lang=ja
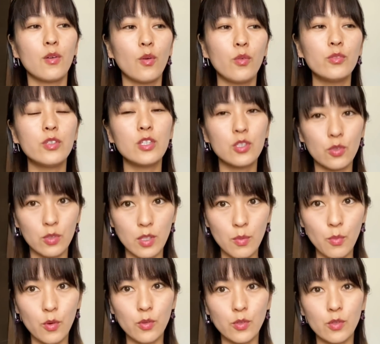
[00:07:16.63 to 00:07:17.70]
コンディション
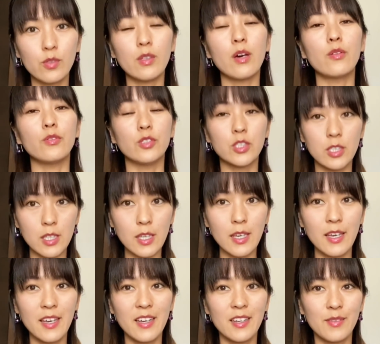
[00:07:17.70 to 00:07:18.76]
にもよるだろうし、